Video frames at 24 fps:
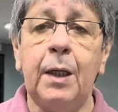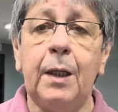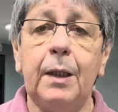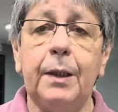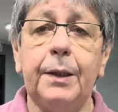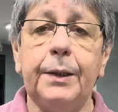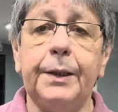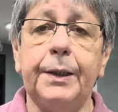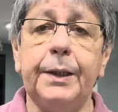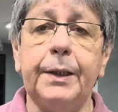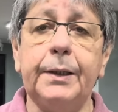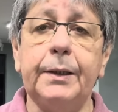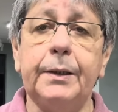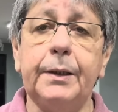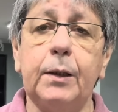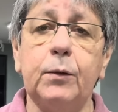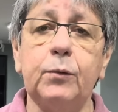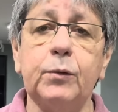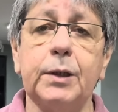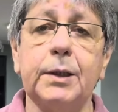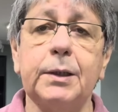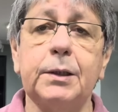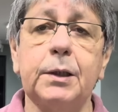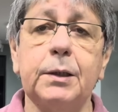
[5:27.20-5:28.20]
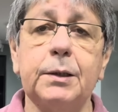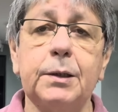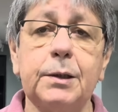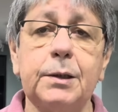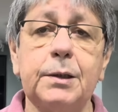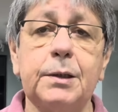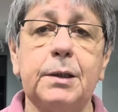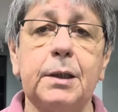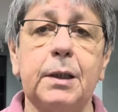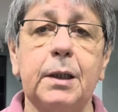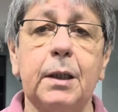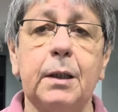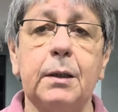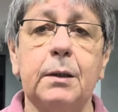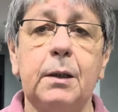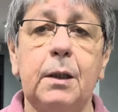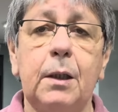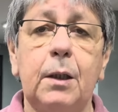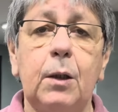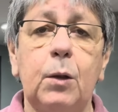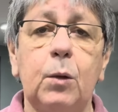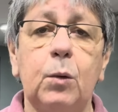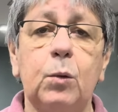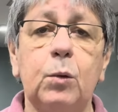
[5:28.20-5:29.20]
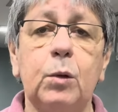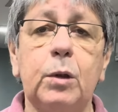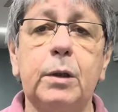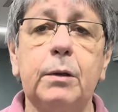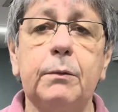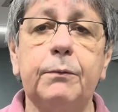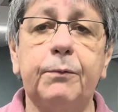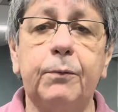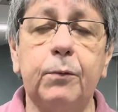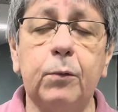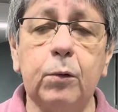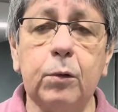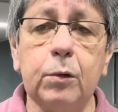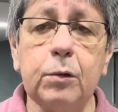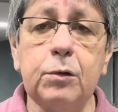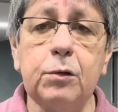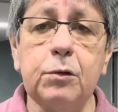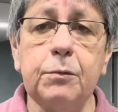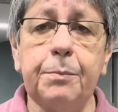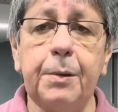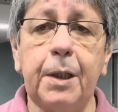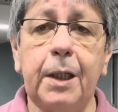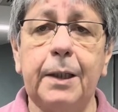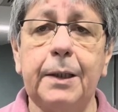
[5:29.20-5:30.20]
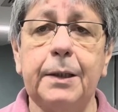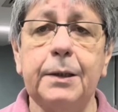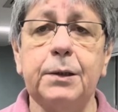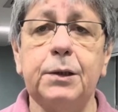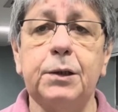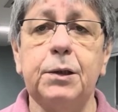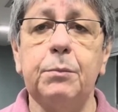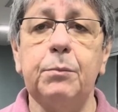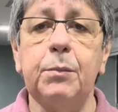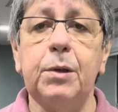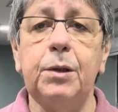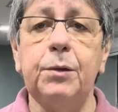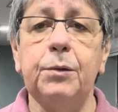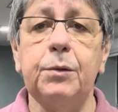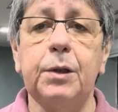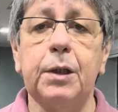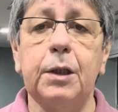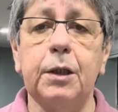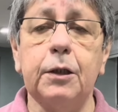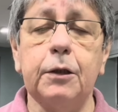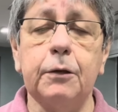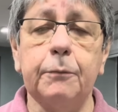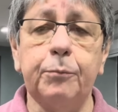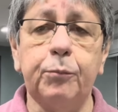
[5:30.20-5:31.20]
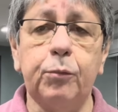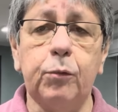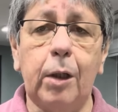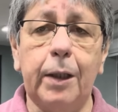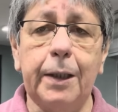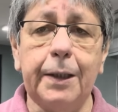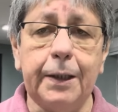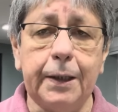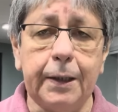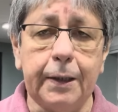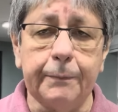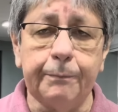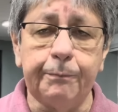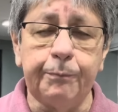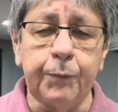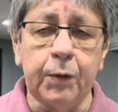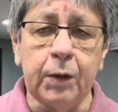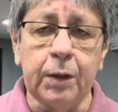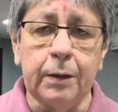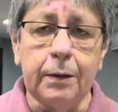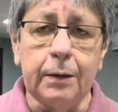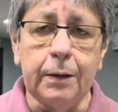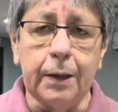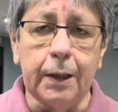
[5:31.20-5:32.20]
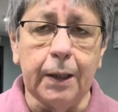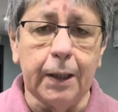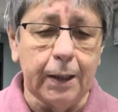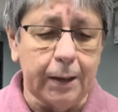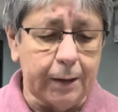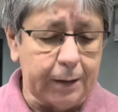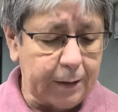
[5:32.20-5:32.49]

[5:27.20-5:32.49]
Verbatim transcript: e não deixa de ser um reforço para este meio-campo aí, né?